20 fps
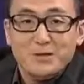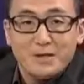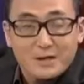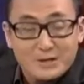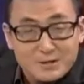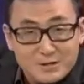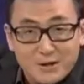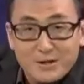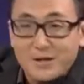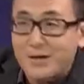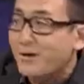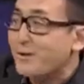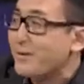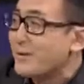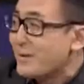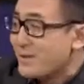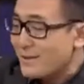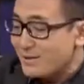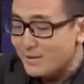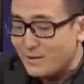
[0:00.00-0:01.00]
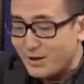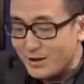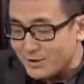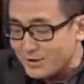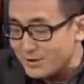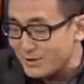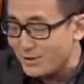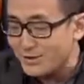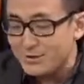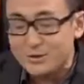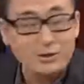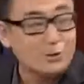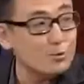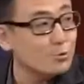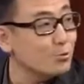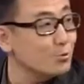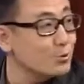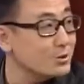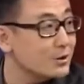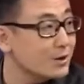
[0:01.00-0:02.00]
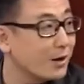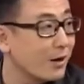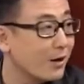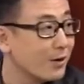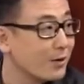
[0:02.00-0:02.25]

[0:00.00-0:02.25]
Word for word: 还商量。但是呢，这个东西啊，